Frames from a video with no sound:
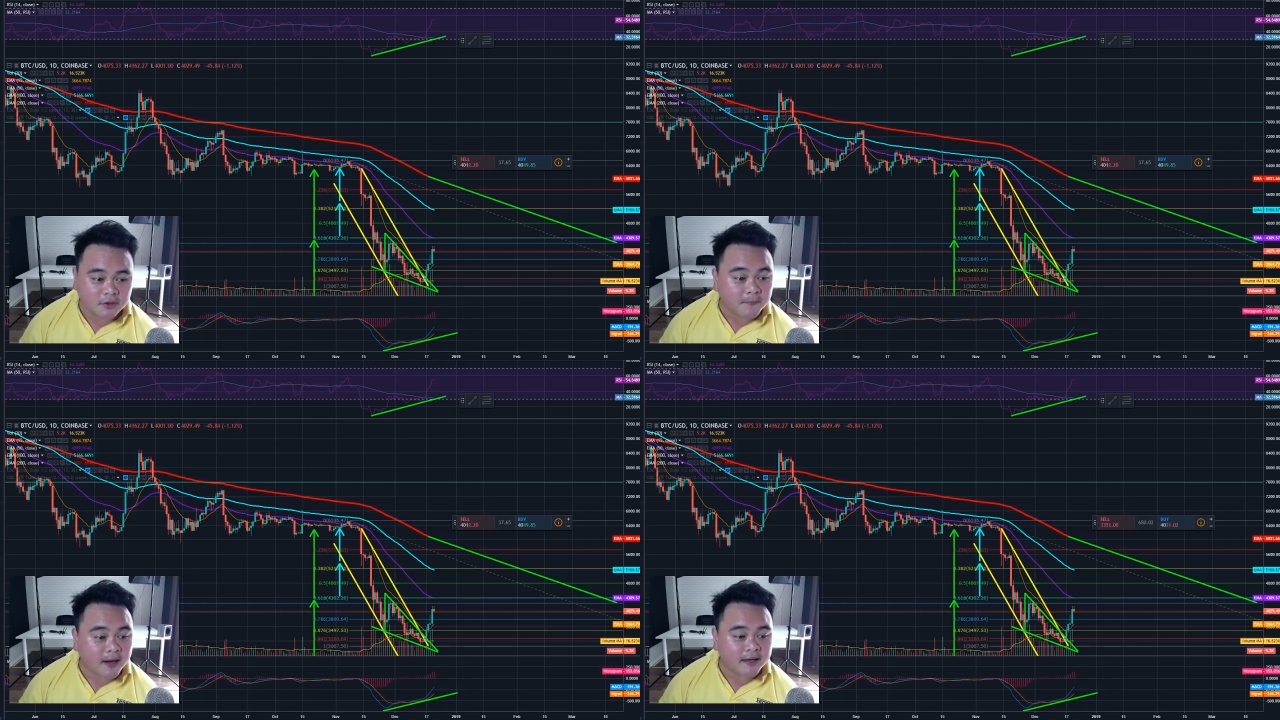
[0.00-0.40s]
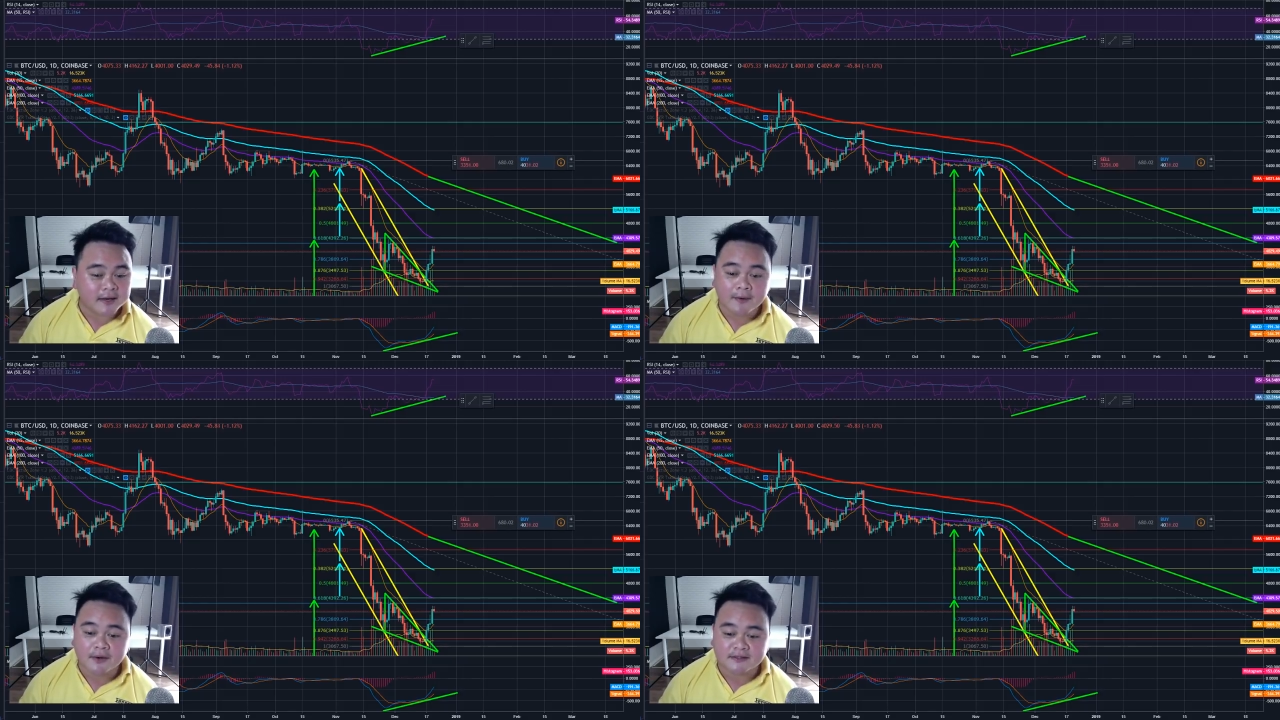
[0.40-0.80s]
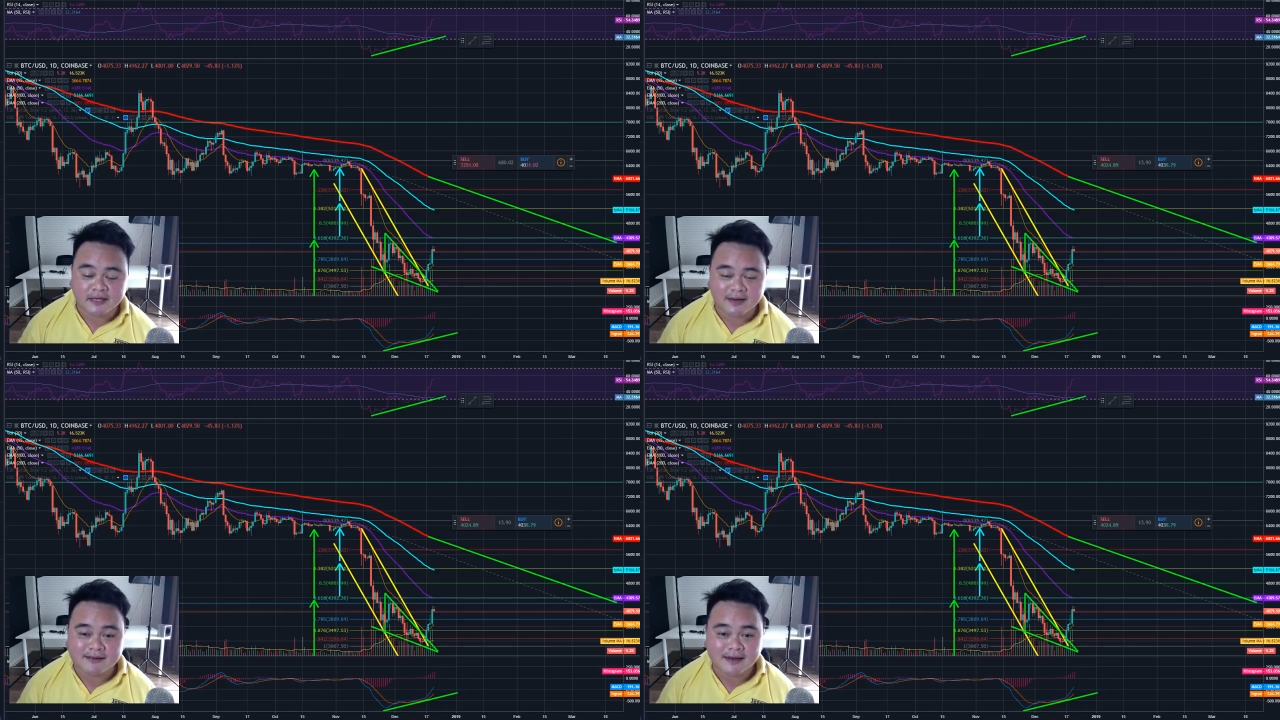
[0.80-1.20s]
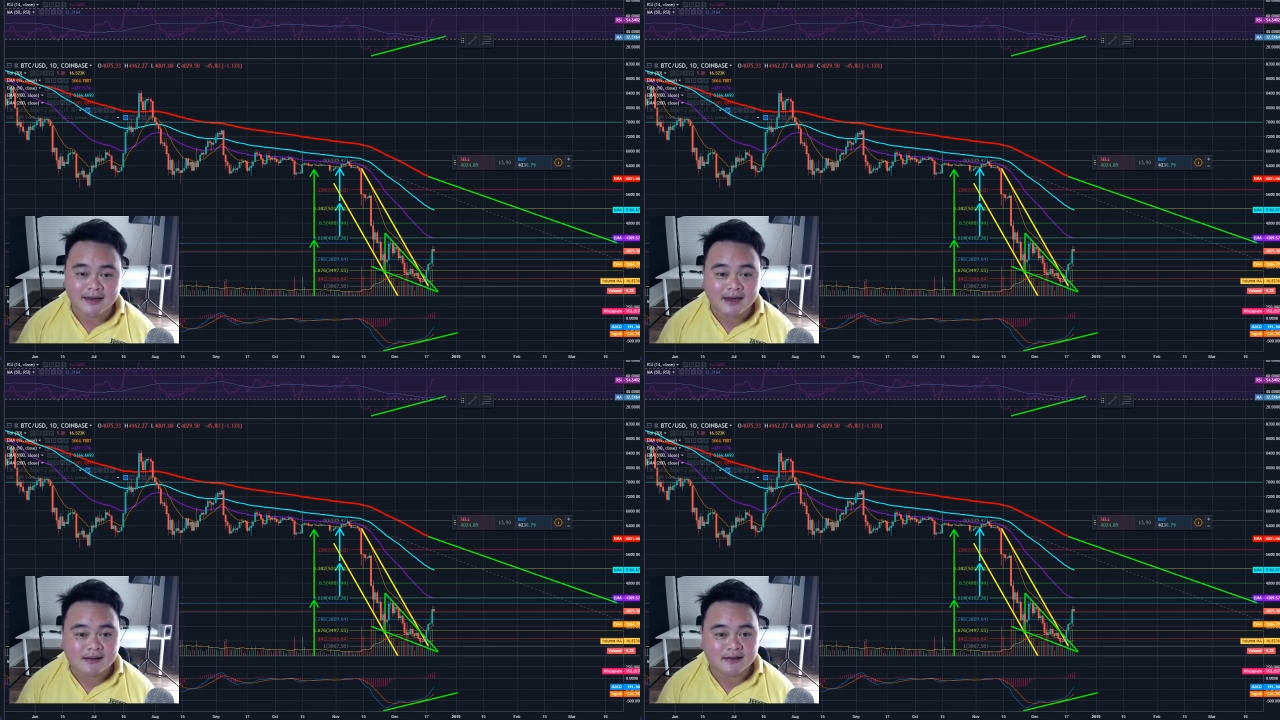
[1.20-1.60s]
ดเข้าไปนี่เข้ากระแสเลือด
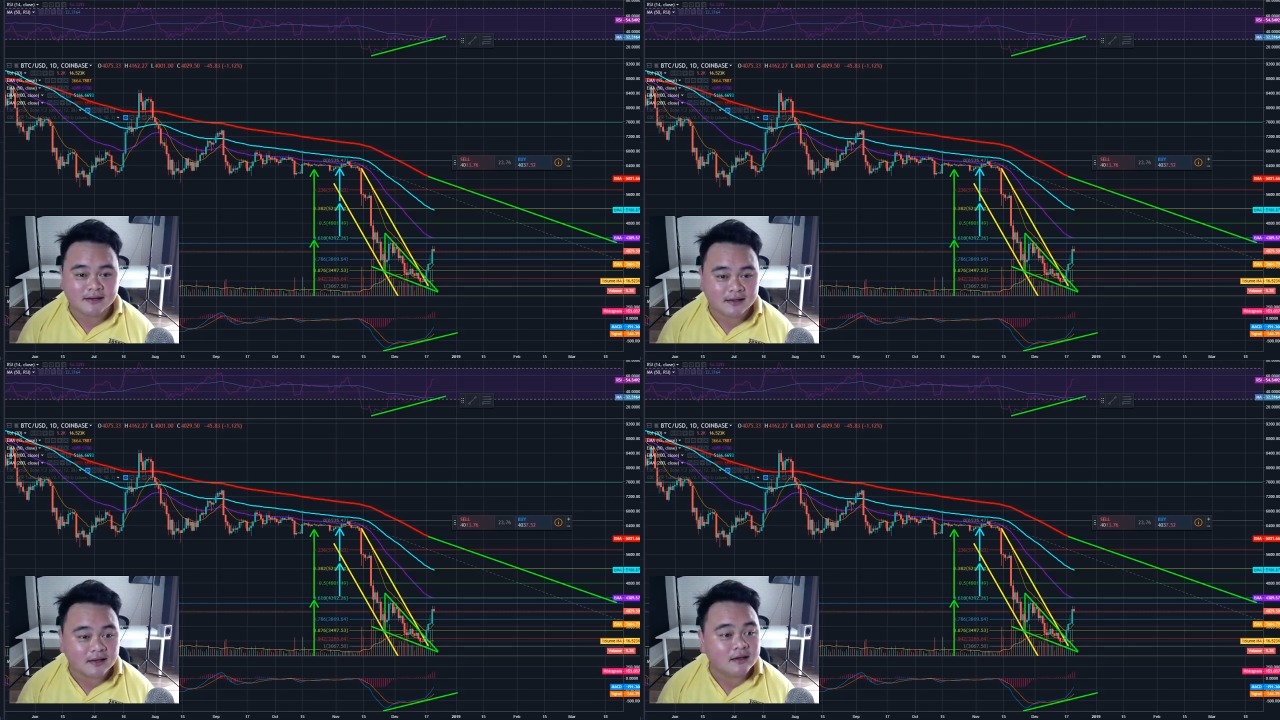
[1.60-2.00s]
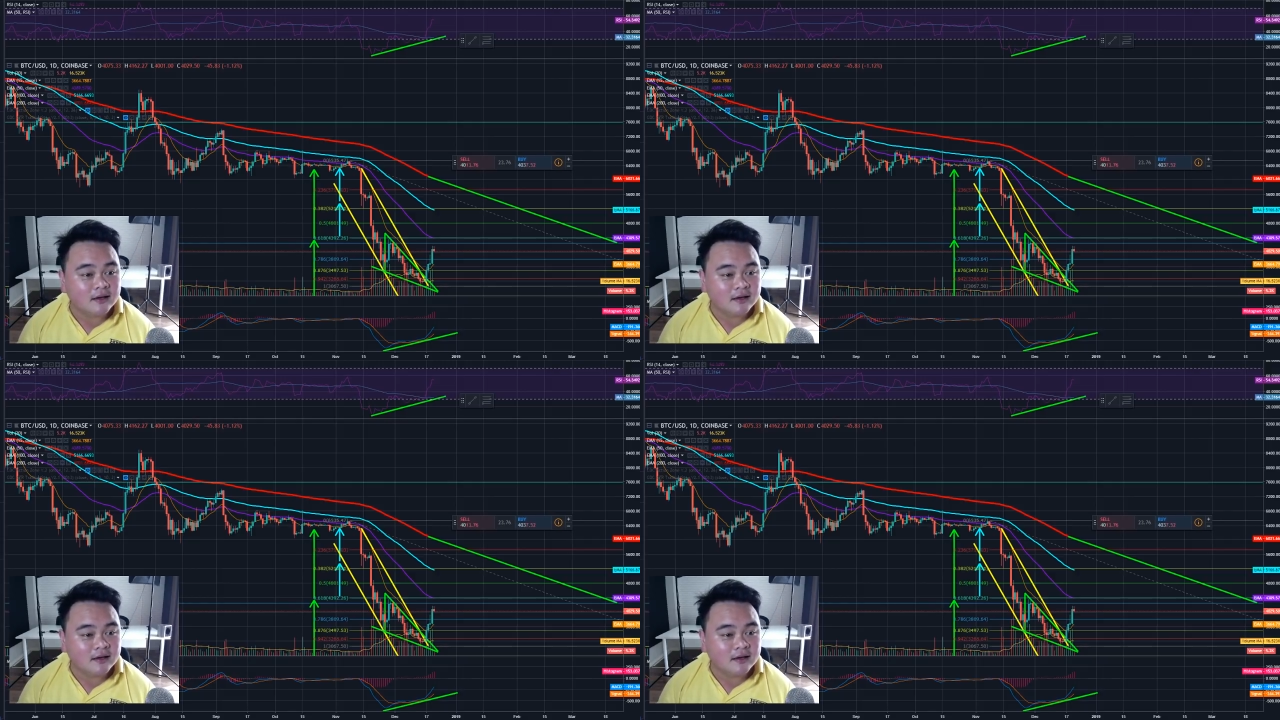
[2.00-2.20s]
ได้เลยนะฮะ